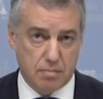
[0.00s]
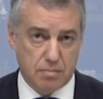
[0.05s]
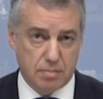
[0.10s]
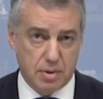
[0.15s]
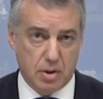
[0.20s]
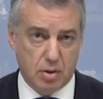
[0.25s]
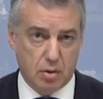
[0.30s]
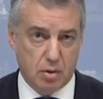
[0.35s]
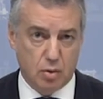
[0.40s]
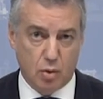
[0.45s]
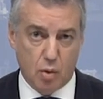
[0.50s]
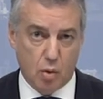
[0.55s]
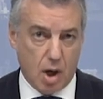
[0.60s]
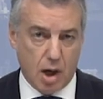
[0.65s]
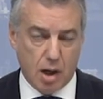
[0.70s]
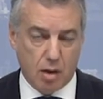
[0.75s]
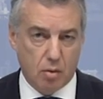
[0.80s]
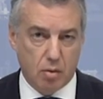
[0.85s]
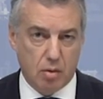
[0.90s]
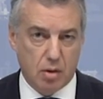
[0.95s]
pero no
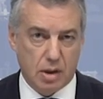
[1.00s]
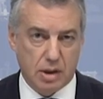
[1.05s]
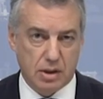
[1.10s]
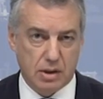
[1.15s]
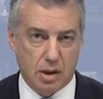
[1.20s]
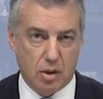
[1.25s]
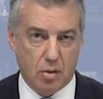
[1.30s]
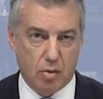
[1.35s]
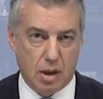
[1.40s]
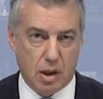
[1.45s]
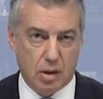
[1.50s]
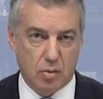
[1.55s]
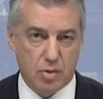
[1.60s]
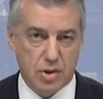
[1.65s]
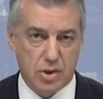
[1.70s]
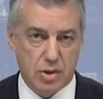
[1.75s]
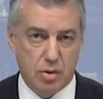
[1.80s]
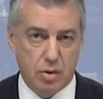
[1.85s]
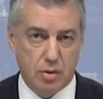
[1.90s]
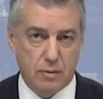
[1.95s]
han concretado la
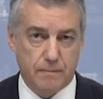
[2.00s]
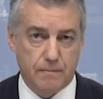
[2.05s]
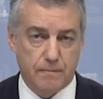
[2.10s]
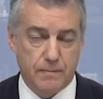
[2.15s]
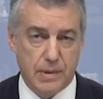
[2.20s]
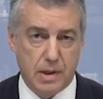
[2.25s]
cuestión